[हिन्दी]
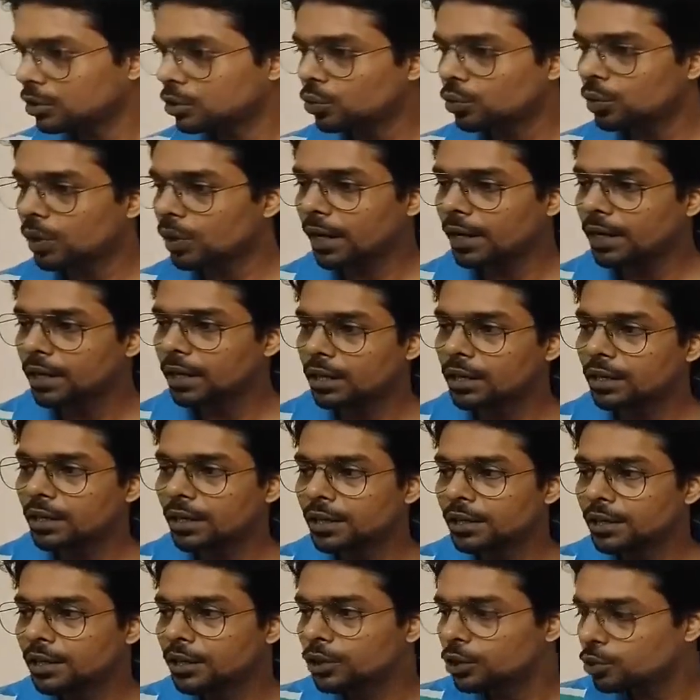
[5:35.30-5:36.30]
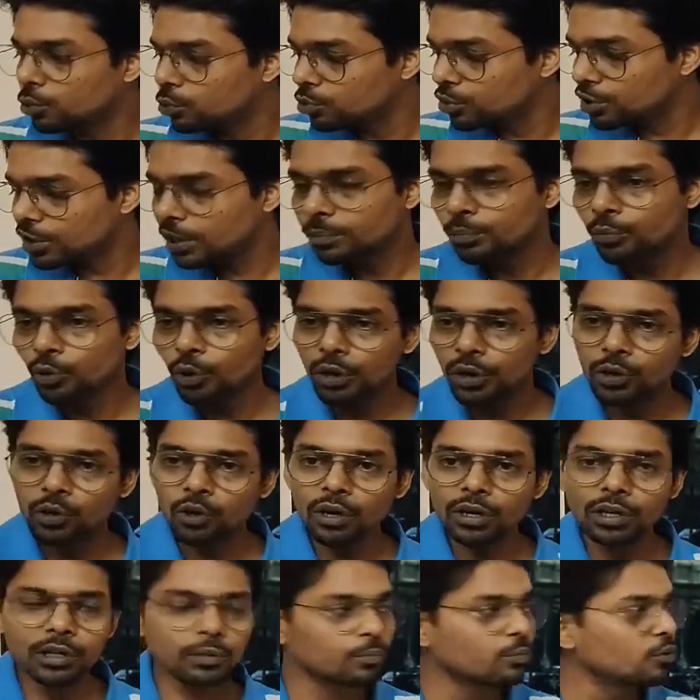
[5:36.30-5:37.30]
तो 1982 से
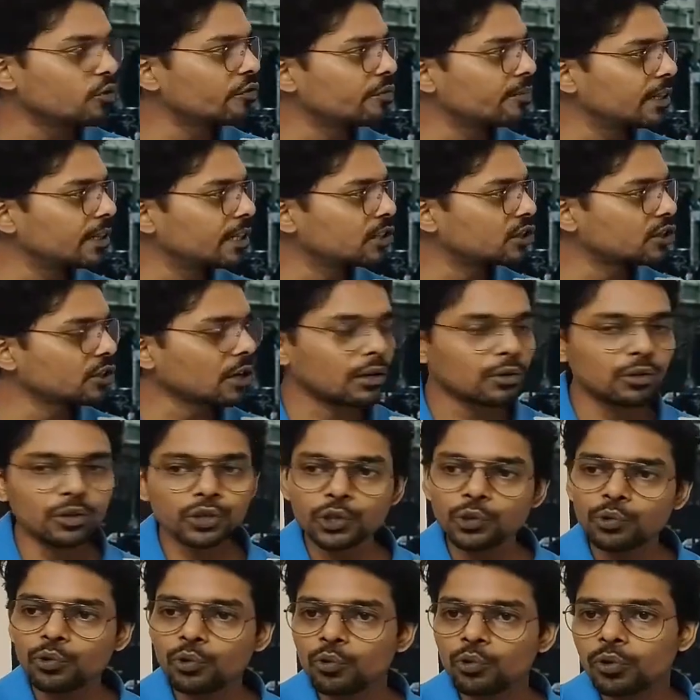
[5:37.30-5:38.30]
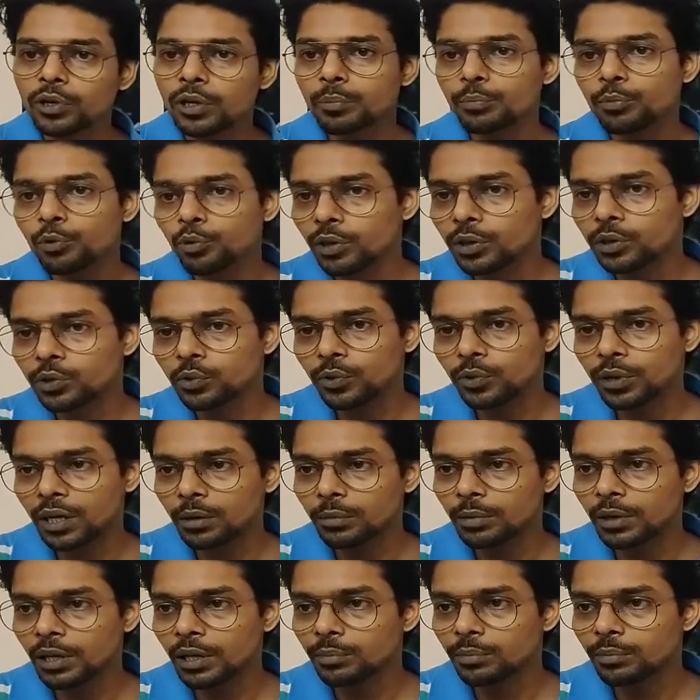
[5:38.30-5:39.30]
बॉयकॉट मूवमेंट शुरू हो गए पूरी
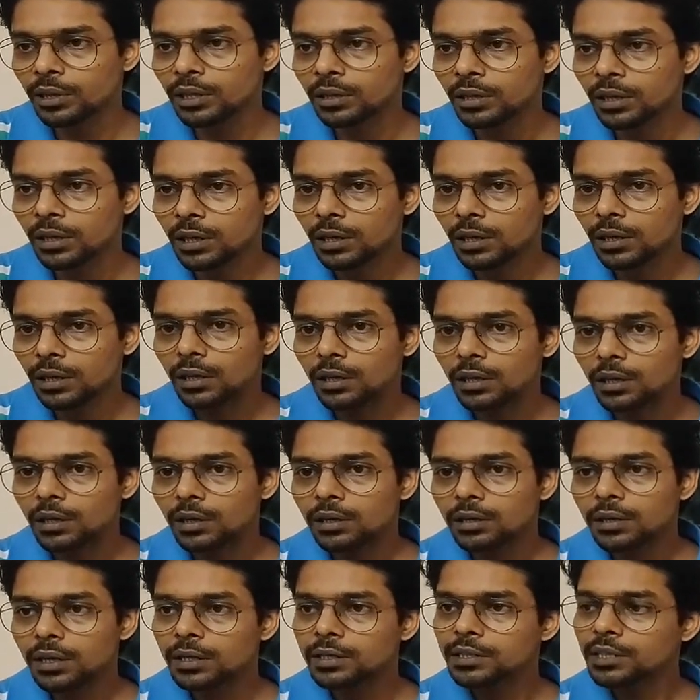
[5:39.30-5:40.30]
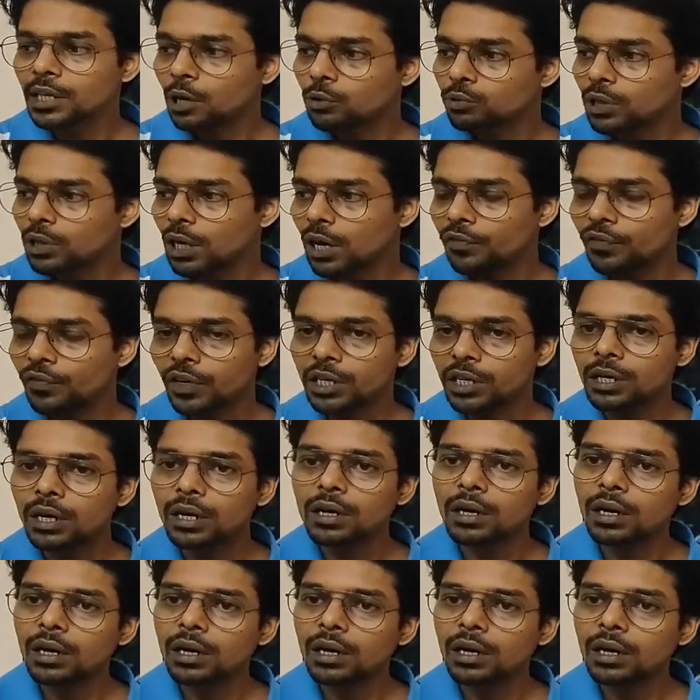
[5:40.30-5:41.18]
दुनिया भर में कि साउथ अफ्रीका